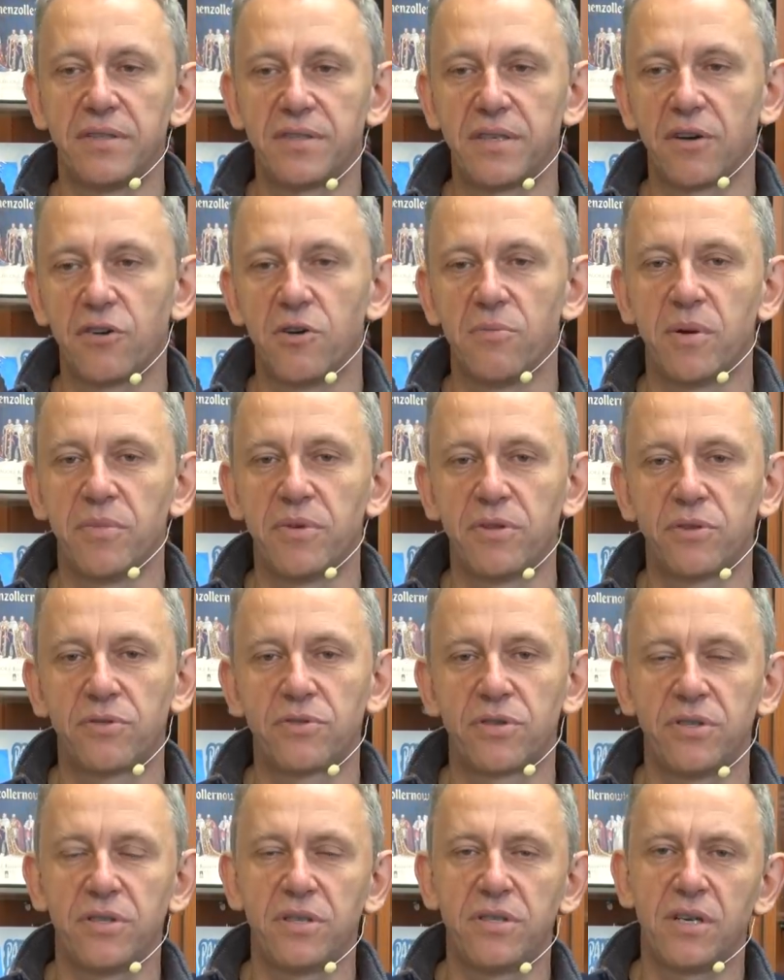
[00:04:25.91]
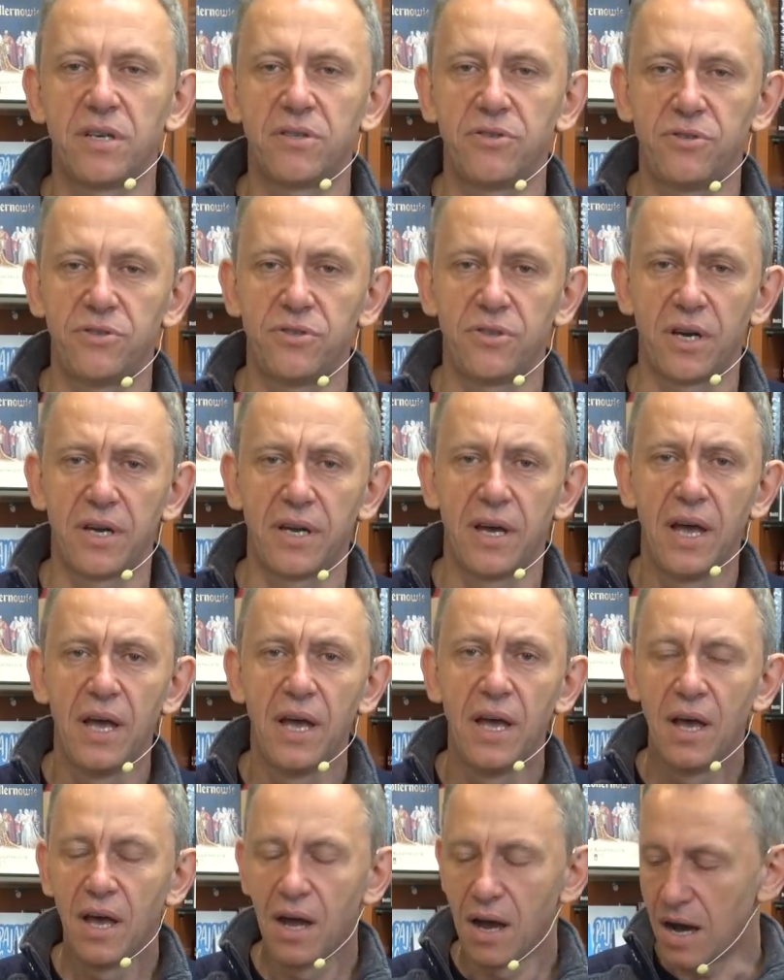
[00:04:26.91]
z jaką mamy do czynienia dzisiaj.
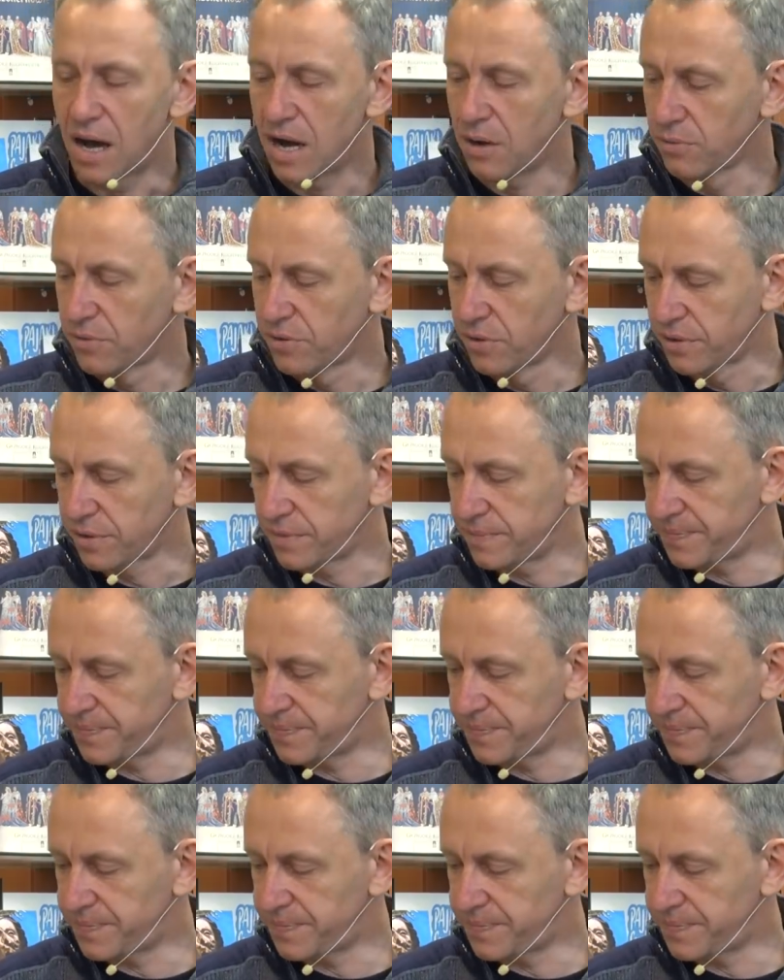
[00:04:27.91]
Autor